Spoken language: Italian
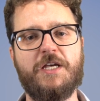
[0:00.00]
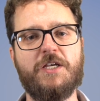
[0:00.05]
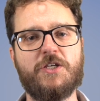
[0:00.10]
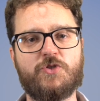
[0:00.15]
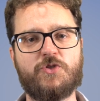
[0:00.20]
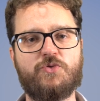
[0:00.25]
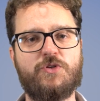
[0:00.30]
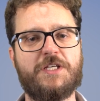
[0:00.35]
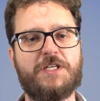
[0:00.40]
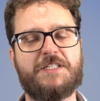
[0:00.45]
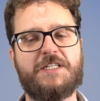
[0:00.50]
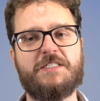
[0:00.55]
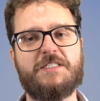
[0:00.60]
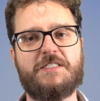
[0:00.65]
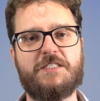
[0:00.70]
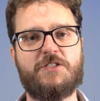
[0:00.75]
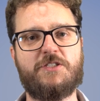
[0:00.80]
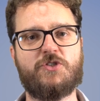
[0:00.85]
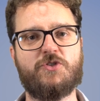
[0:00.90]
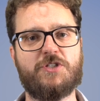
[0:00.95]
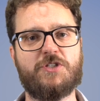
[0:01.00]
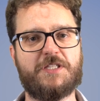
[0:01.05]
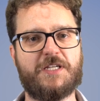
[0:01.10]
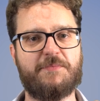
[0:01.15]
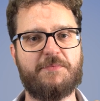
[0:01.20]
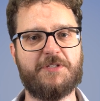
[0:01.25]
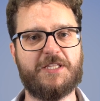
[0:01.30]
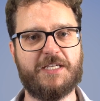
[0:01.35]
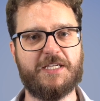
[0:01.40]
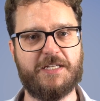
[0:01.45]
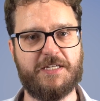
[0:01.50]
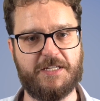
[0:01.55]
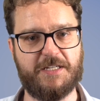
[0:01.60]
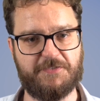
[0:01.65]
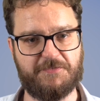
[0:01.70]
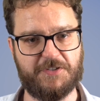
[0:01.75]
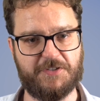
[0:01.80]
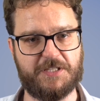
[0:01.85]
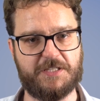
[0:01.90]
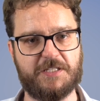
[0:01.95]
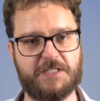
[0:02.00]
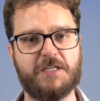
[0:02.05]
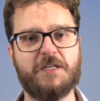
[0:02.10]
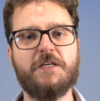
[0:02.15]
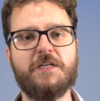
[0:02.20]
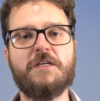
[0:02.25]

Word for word: sulle transazioni tramite NFT.